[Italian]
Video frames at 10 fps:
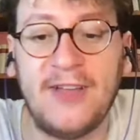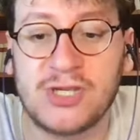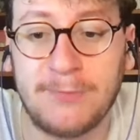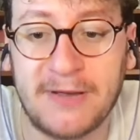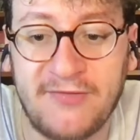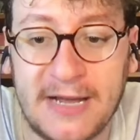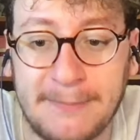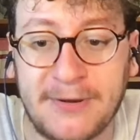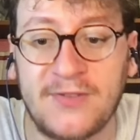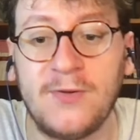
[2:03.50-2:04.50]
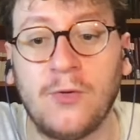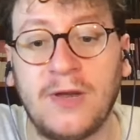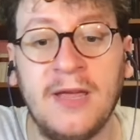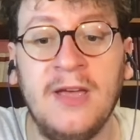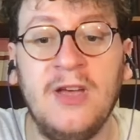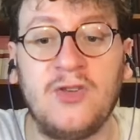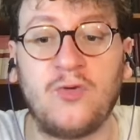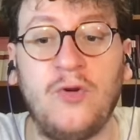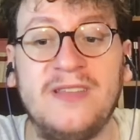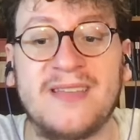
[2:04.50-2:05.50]
invece per fare pressioni
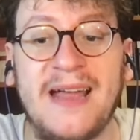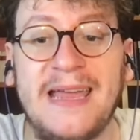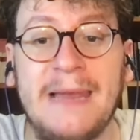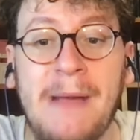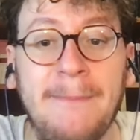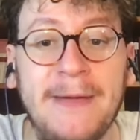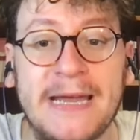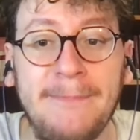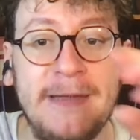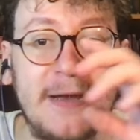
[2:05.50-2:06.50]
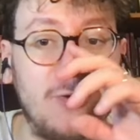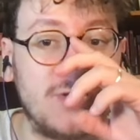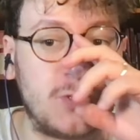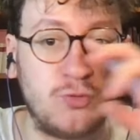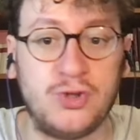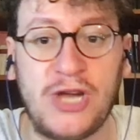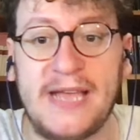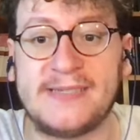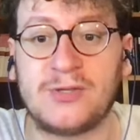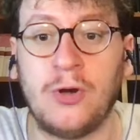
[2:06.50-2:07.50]
su Israele. Ma per capire cosa è
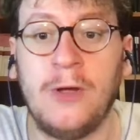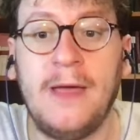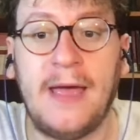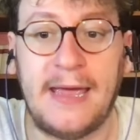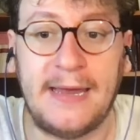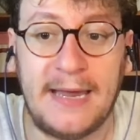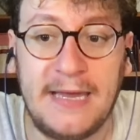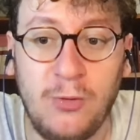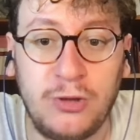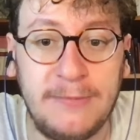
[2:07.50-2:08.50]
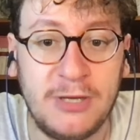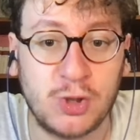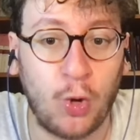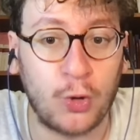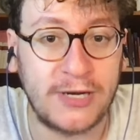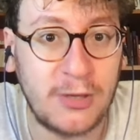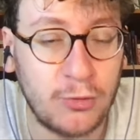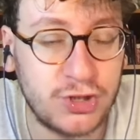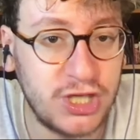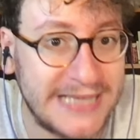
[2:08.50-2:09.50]
successo eh, negli ultimi giorni
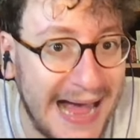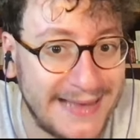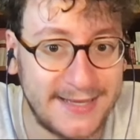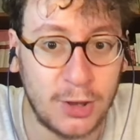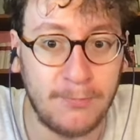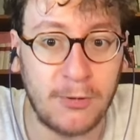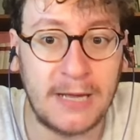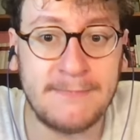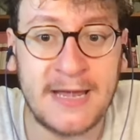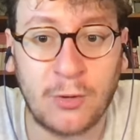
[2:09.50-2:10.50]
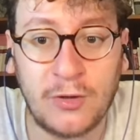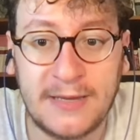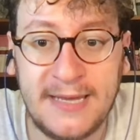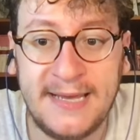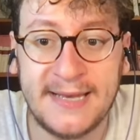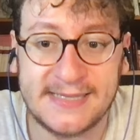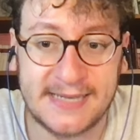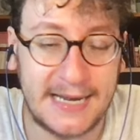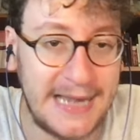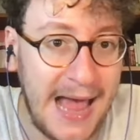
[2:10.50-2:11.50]
concitati, dopo che mercoledì
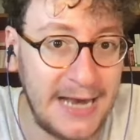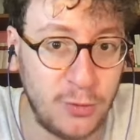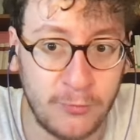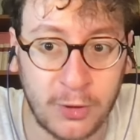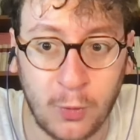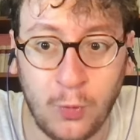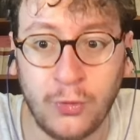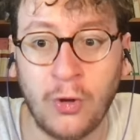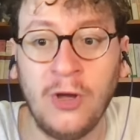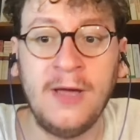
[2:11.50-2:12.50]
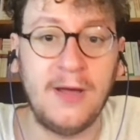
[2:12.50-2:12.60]
Nasrallah, il numero uno